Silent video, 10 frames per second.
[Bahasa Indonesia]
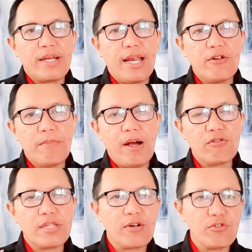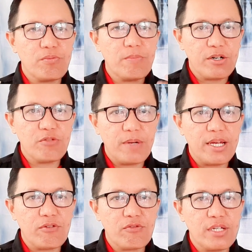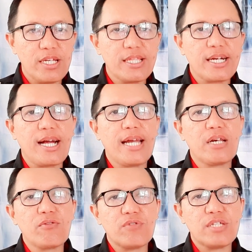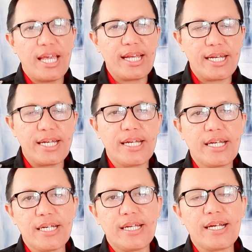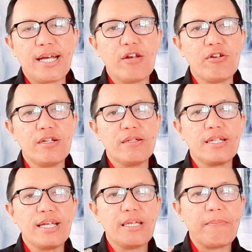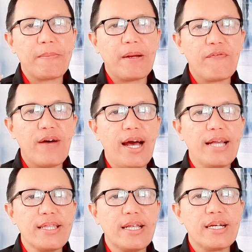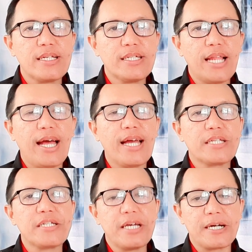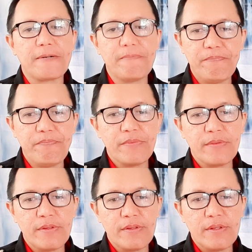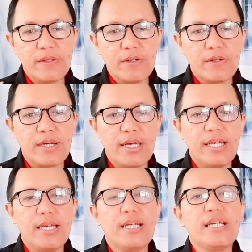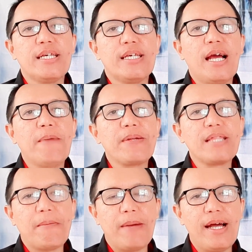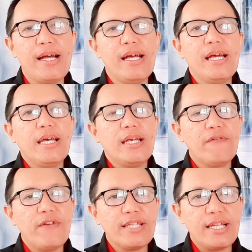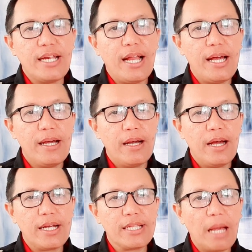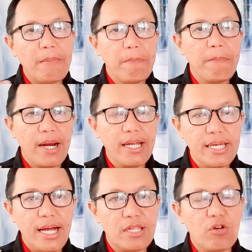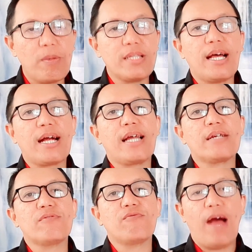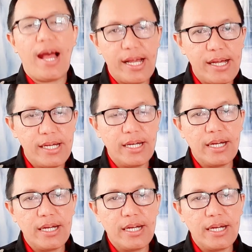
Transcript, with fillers: Kalau mau terus-menerus mengikuti tekan lonceng. Dan kalau ini dirasa bermanfaat, silahkan share. Oke, ini yang pertama, investasi adalah kita membeli atau meletakkan uang